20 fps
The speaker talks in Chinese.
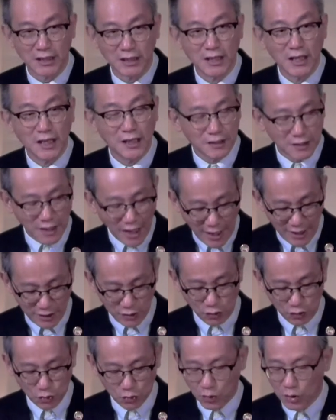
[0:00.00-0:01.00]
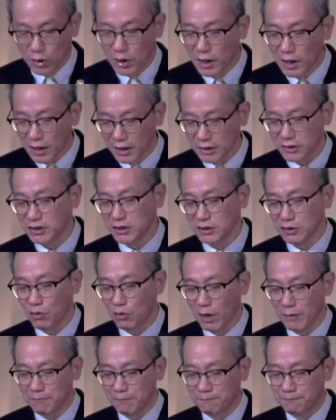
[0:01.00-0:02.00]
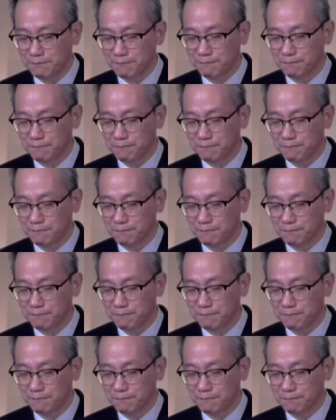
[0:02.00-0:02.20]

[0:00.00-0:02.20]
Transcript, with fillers: 的态度和习惯。